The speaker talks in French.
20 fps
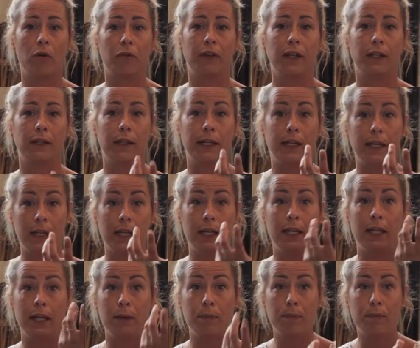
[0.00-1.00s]
en fait
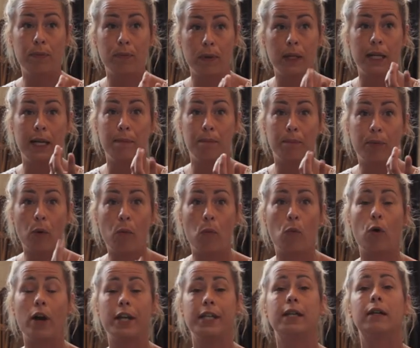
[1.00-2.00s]
les, bons
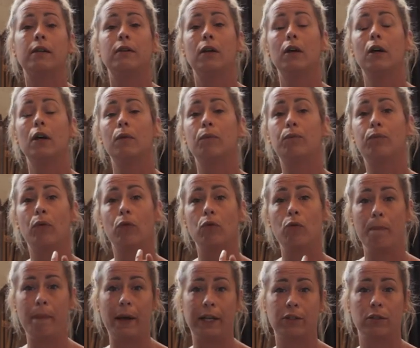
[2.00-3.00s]
moyens pour
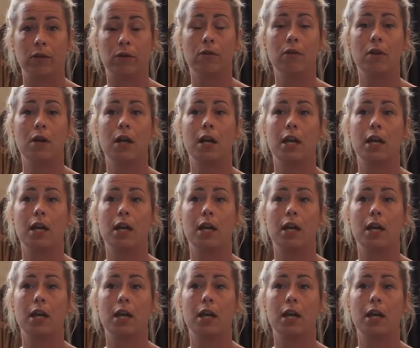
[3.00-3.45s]
le patient,